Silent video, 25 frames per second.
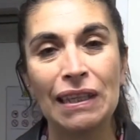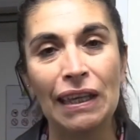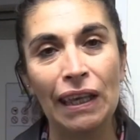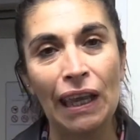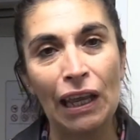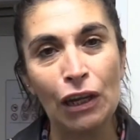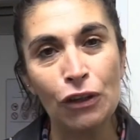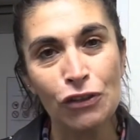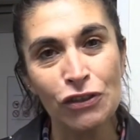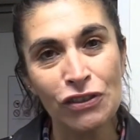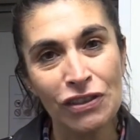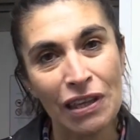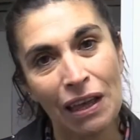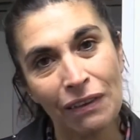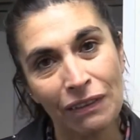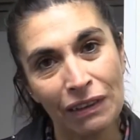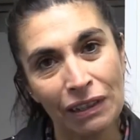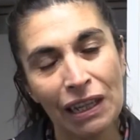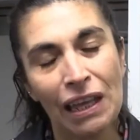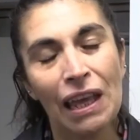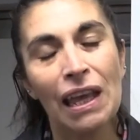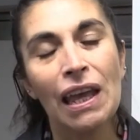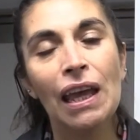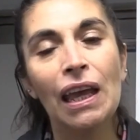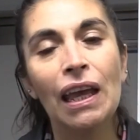Así que ya lo
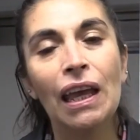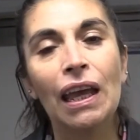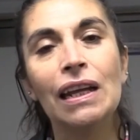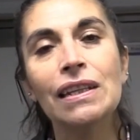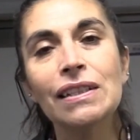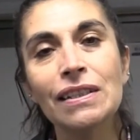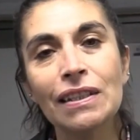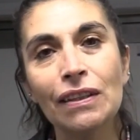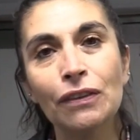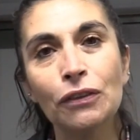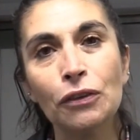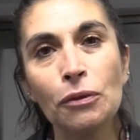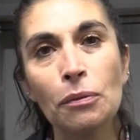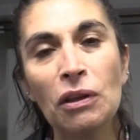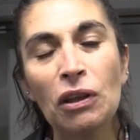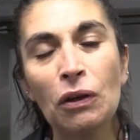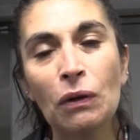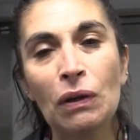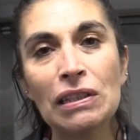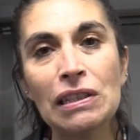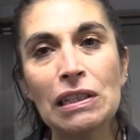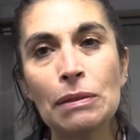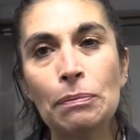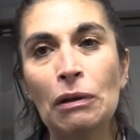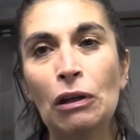saben, el Centro
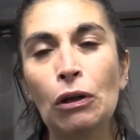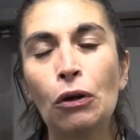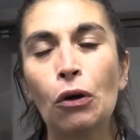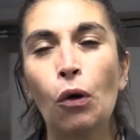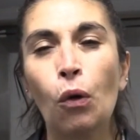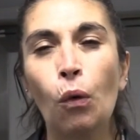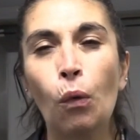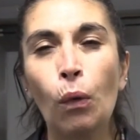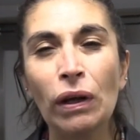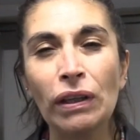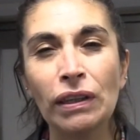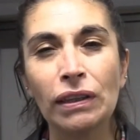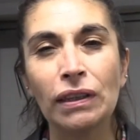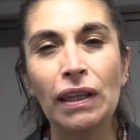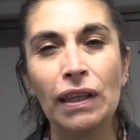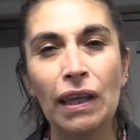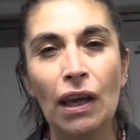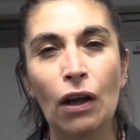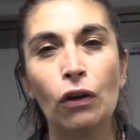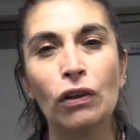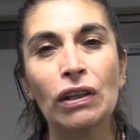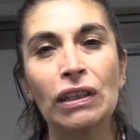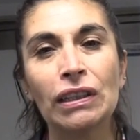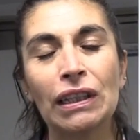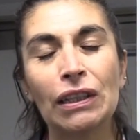Médico Archipiélago cuenta
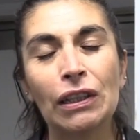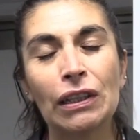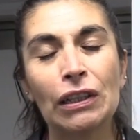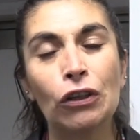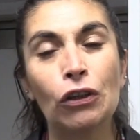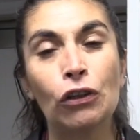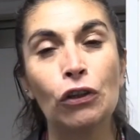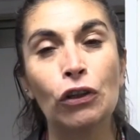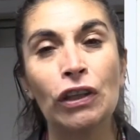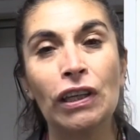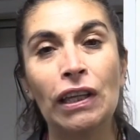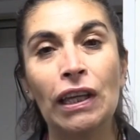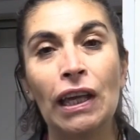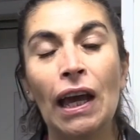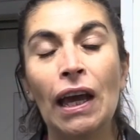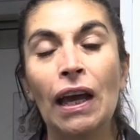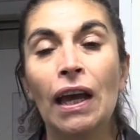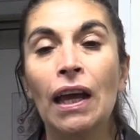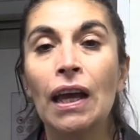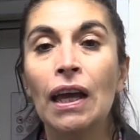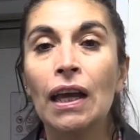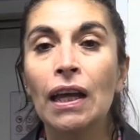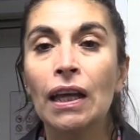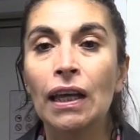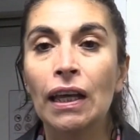ya con esta tecnología
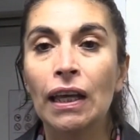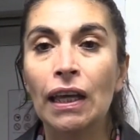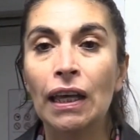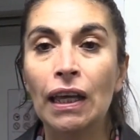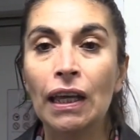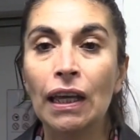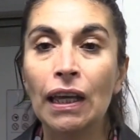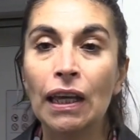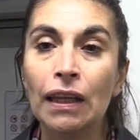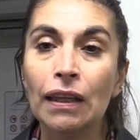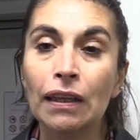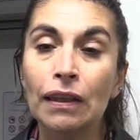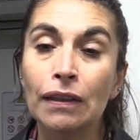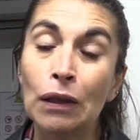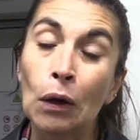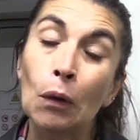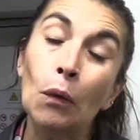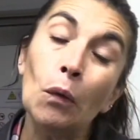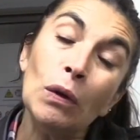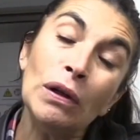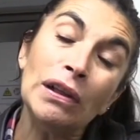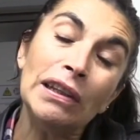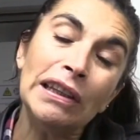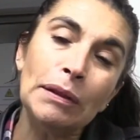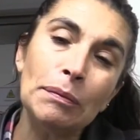de
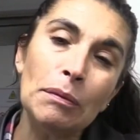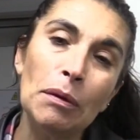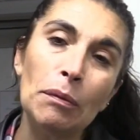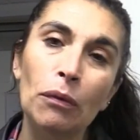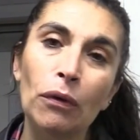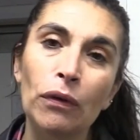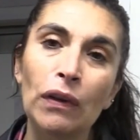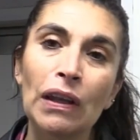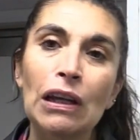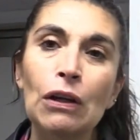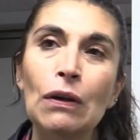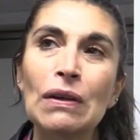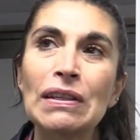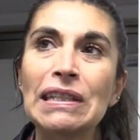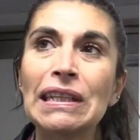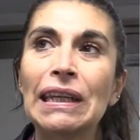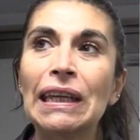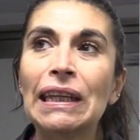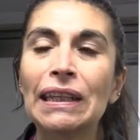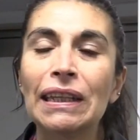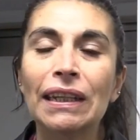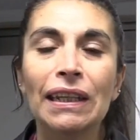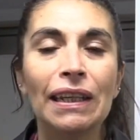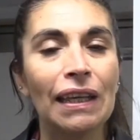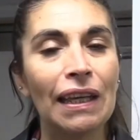último modelo, así
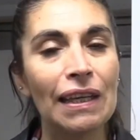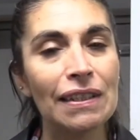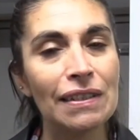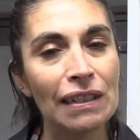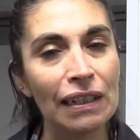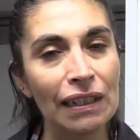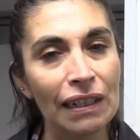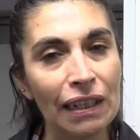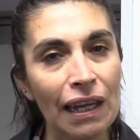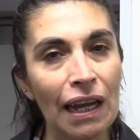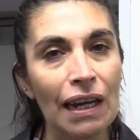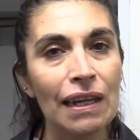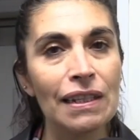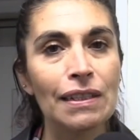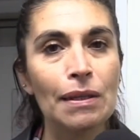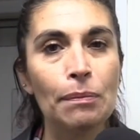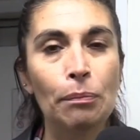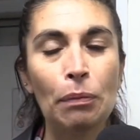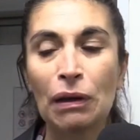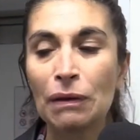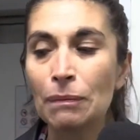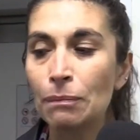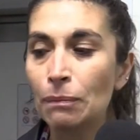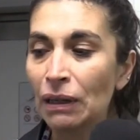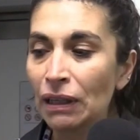que tienen que acercarse,
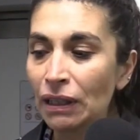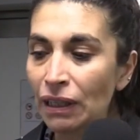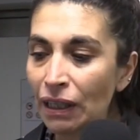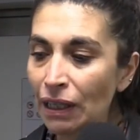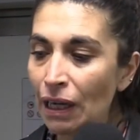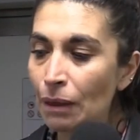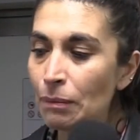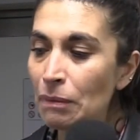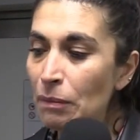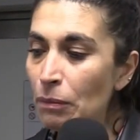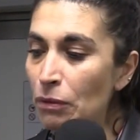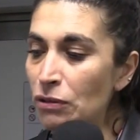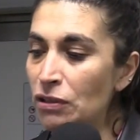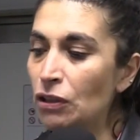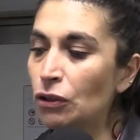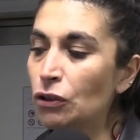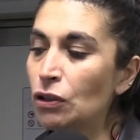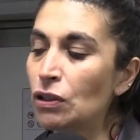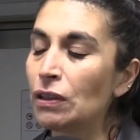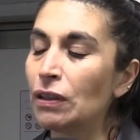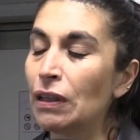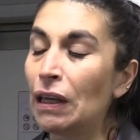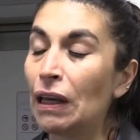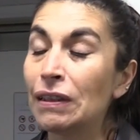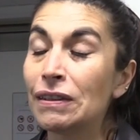pueden venir al mismo
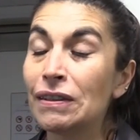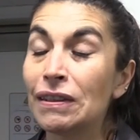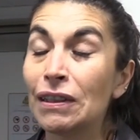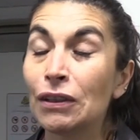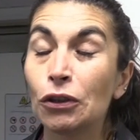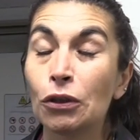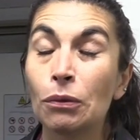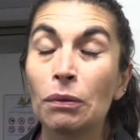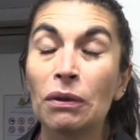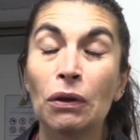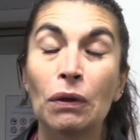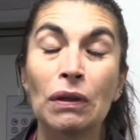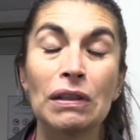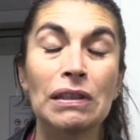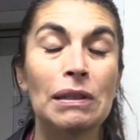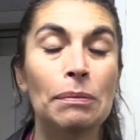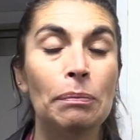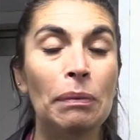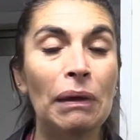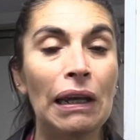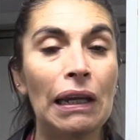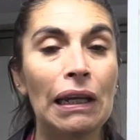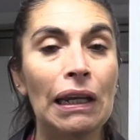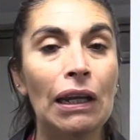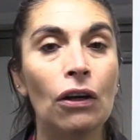centro, al Centro Médico
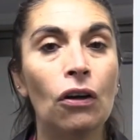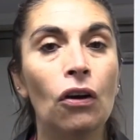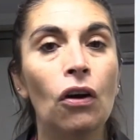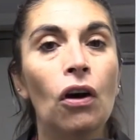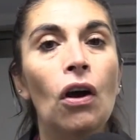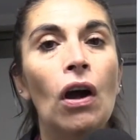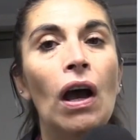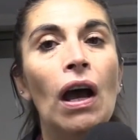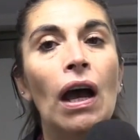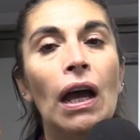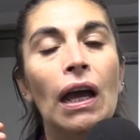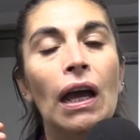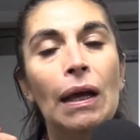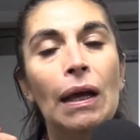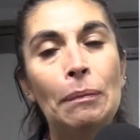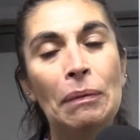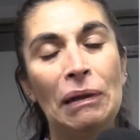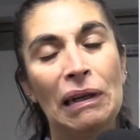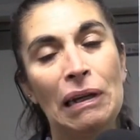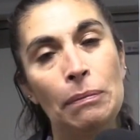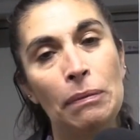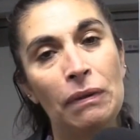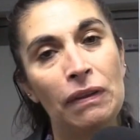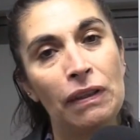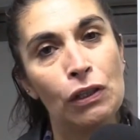Archipiélago
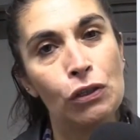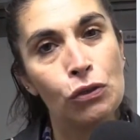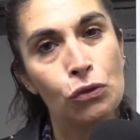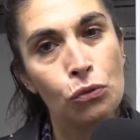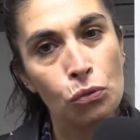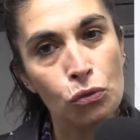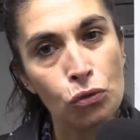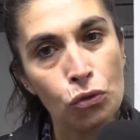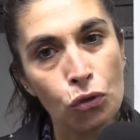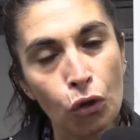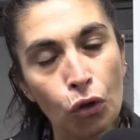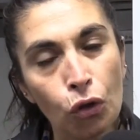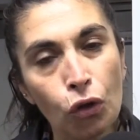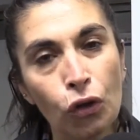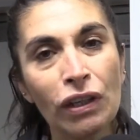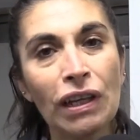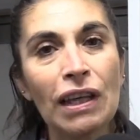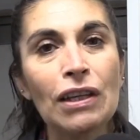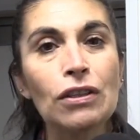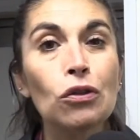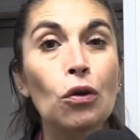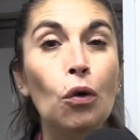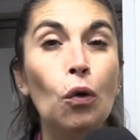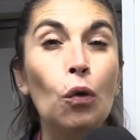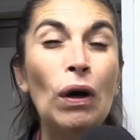para pedir sus
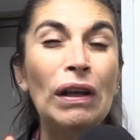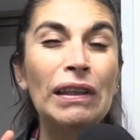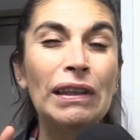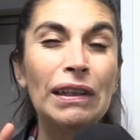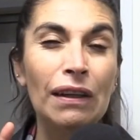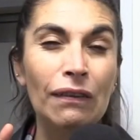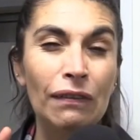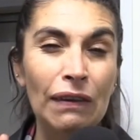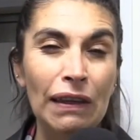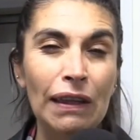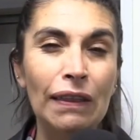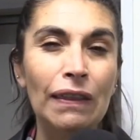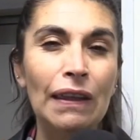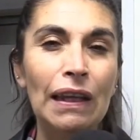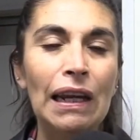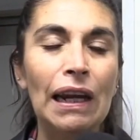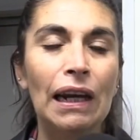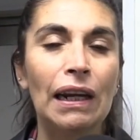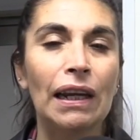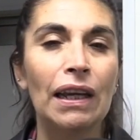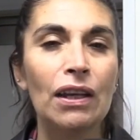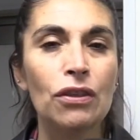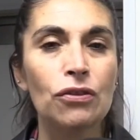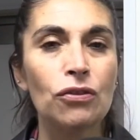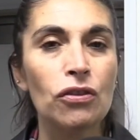horas o a través de
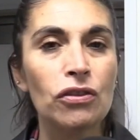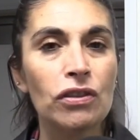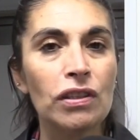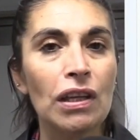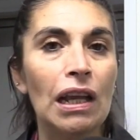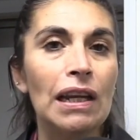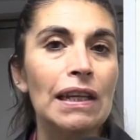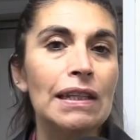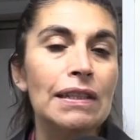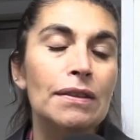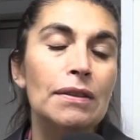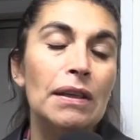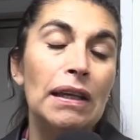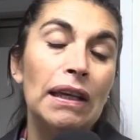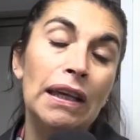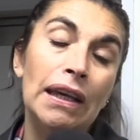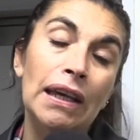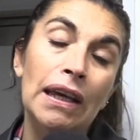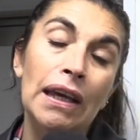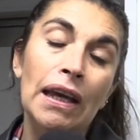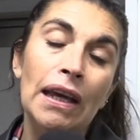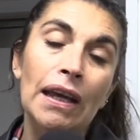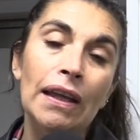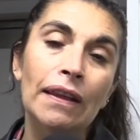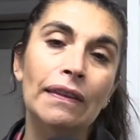las redes sociales
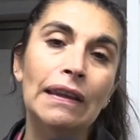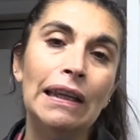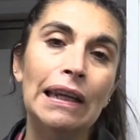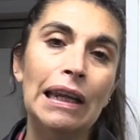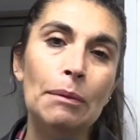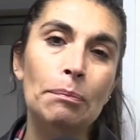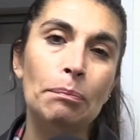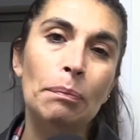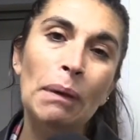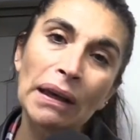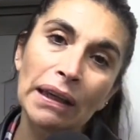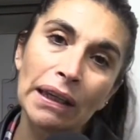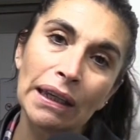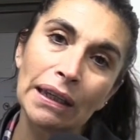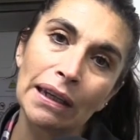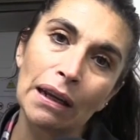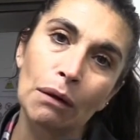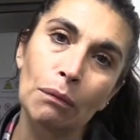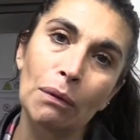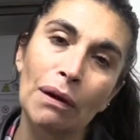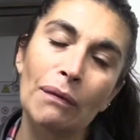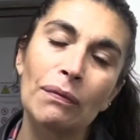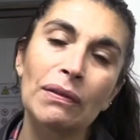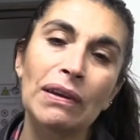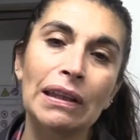y de la
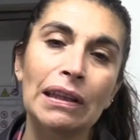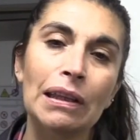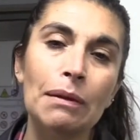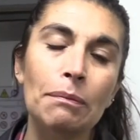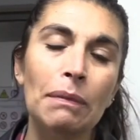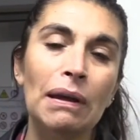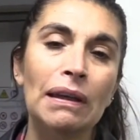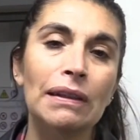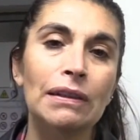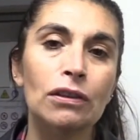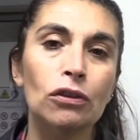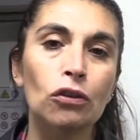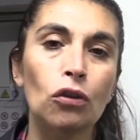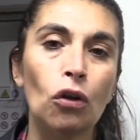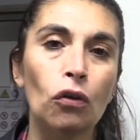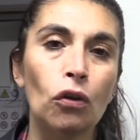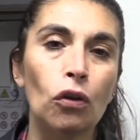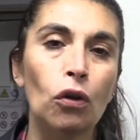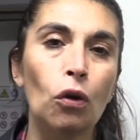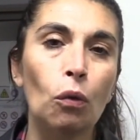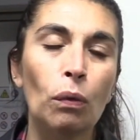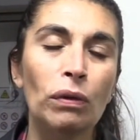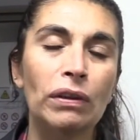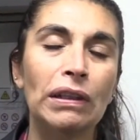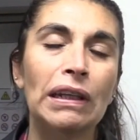página web que también todo
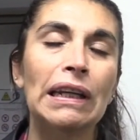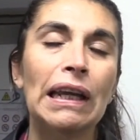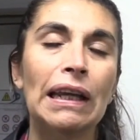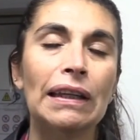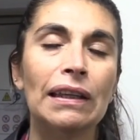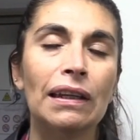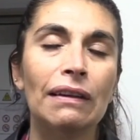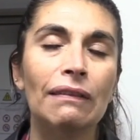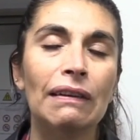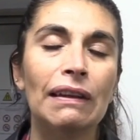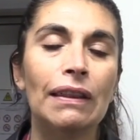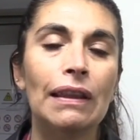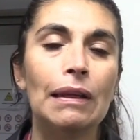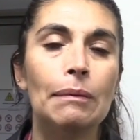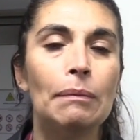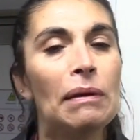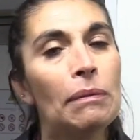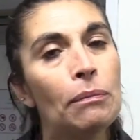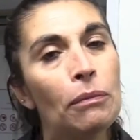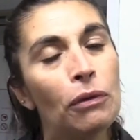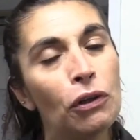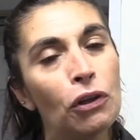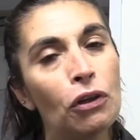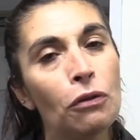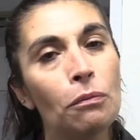lo encuentran a través del
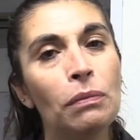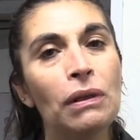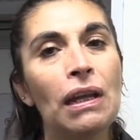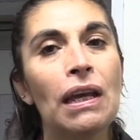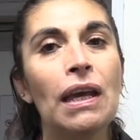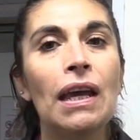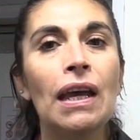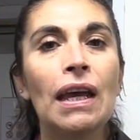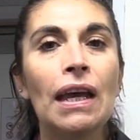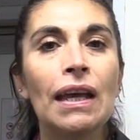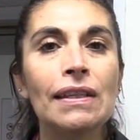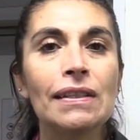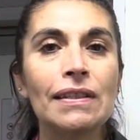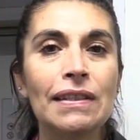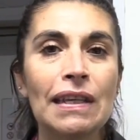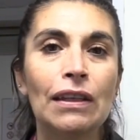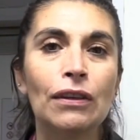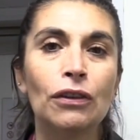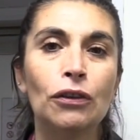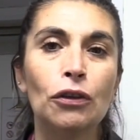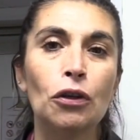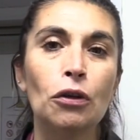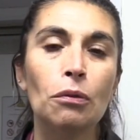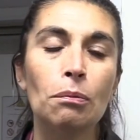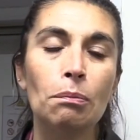mismo nombre,
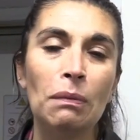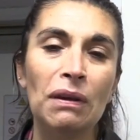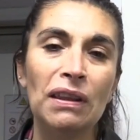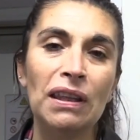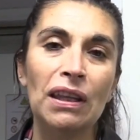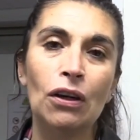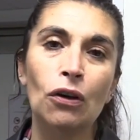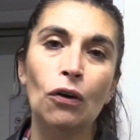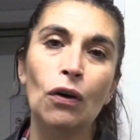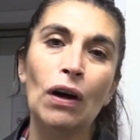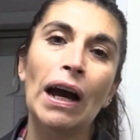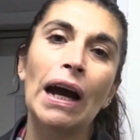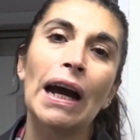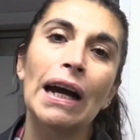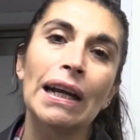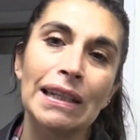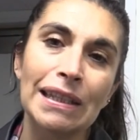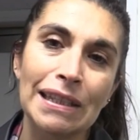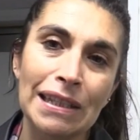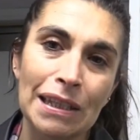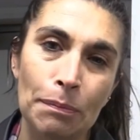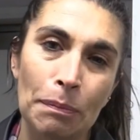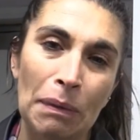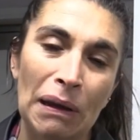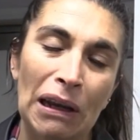Centro Médico
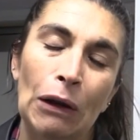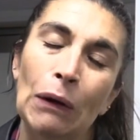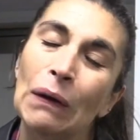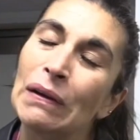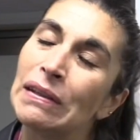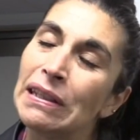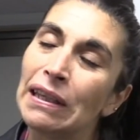Archipiélago.